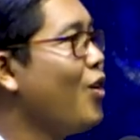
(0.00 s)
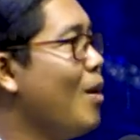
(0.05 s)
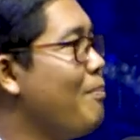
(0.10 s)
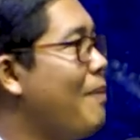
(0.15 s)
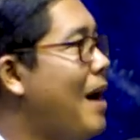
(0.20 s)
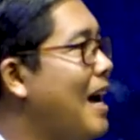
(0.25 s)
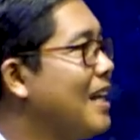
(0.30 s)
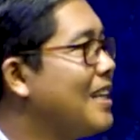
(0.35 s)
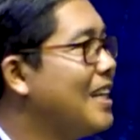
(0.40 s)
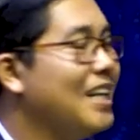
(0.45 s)
qua
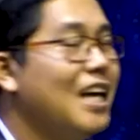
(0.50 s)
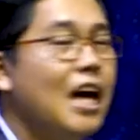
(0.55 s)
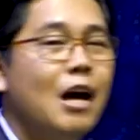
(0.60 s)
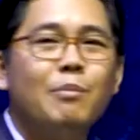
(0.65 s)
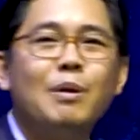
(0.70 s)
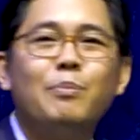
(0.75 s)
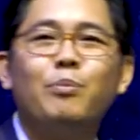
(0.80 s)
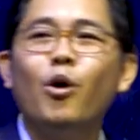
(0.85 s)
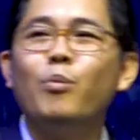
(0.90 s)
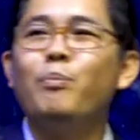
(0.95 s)
bà hà tây
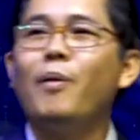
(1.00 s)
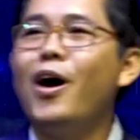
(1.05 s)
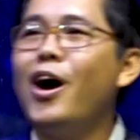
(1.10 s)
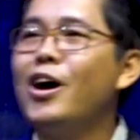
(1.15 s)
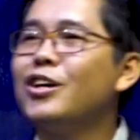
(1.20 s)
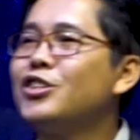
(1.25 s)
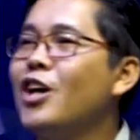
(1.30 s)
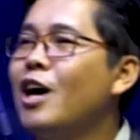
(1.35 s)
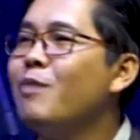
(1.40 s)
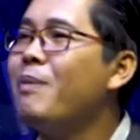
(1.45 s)
vì phù bỏ
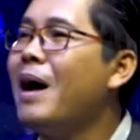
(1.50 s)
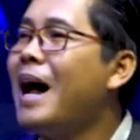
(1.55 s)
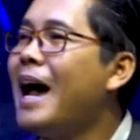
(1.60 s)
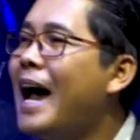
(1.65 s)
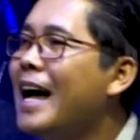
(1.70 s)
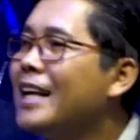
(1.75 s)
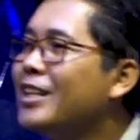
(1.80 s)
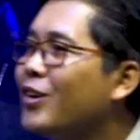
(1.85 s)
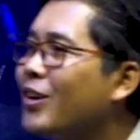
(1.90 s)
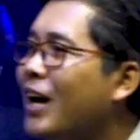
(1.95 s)
ông chẳng bà
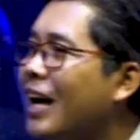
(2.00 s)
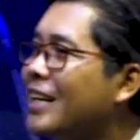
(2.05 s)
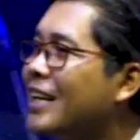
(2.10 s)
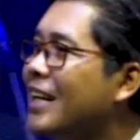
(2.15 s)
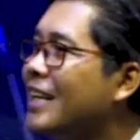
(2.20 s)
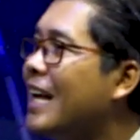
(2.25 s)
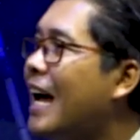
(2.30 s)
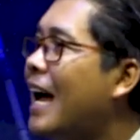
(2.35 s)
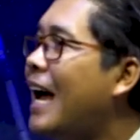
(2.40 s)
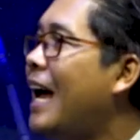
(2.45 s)
hai tao can
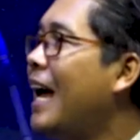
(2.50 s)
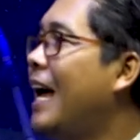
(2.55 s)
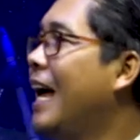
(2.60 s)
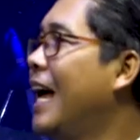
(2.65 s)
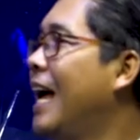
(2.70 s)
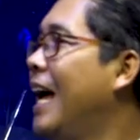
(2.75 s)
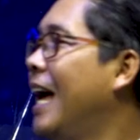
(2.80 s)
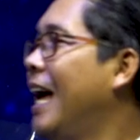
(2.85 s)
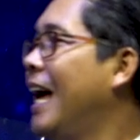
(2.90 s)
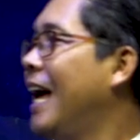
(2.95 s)
kê tha
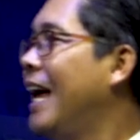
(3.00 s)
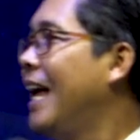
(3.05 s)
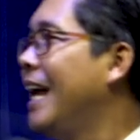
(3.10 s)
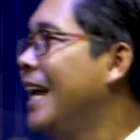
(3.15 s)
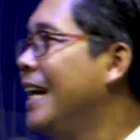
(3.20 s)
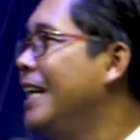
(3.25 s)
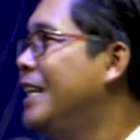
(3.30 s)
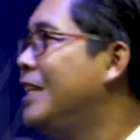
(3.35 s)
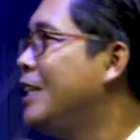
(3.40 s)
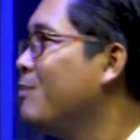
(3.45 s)

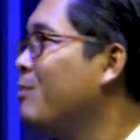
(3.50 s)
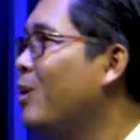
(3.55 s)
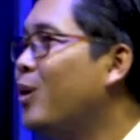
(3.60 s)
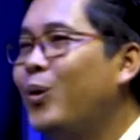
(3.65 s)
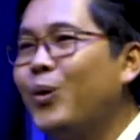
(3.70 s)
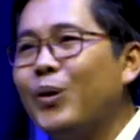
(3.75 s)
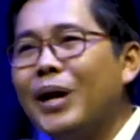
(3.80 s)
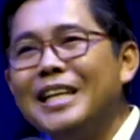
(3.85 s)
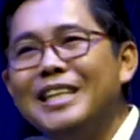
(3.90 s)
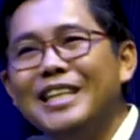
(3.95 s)
ní chưa mà
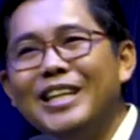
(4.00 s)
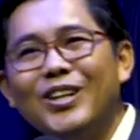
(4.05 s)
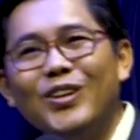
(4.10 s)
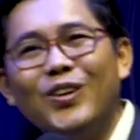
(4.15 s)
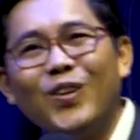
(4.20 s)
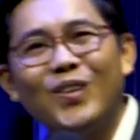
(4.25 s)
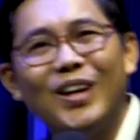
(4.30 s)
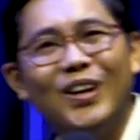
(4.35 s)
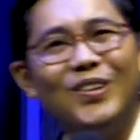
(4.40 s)
nút đại dương con